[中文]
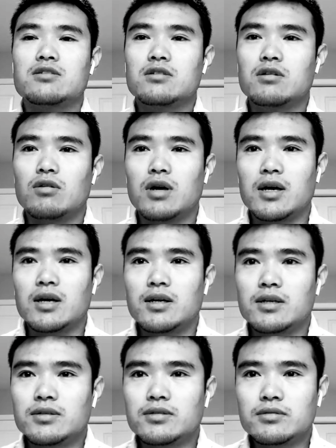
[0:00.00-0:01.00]
思的
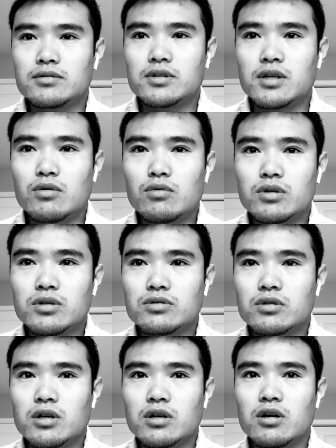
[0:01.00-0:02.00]
话，你在国内
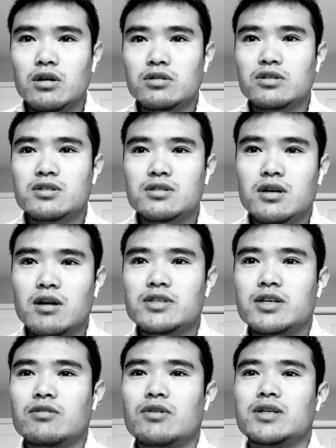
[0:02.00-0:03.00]
就可以考一次，两
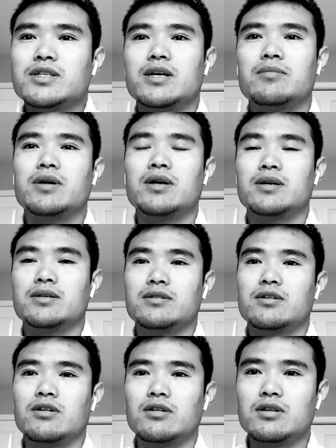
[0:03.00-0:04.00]
千块钱嘛，你
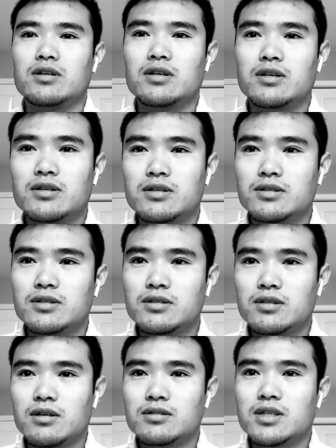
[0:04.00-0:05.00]
考个
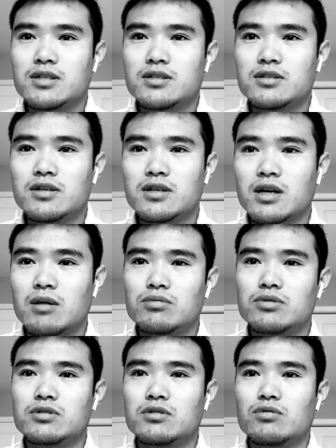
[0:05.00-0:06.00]
两三次应该差不
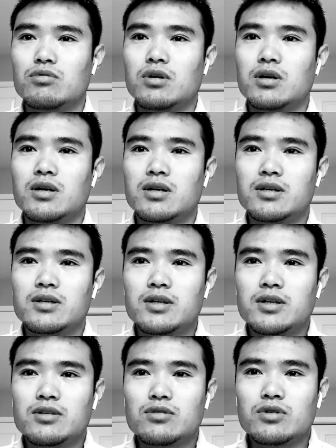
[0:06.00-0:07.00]
多就能过了。
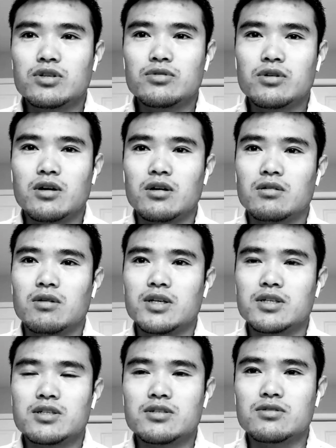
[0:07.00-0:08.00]
如果英语好的话，
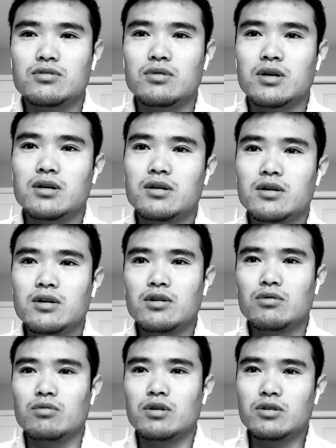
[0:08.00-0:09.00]
一次就过了。
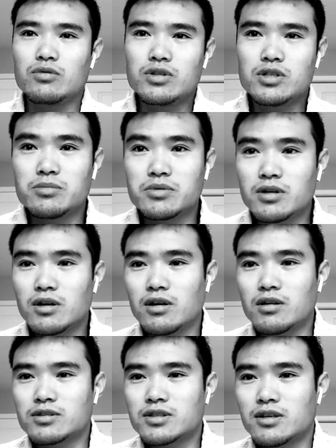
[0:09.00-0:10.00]
我呢，运气比较
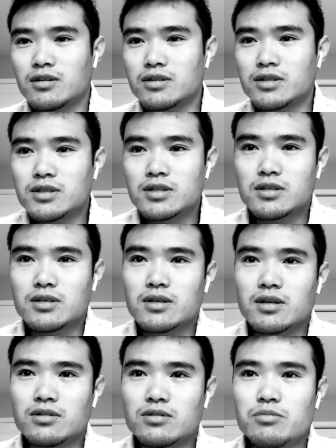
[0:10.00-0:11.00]
好，只考了一次，
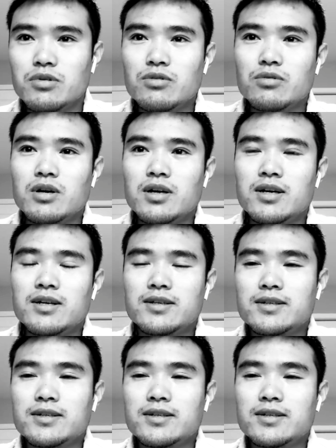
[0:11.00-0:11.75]
然后就蒙过了，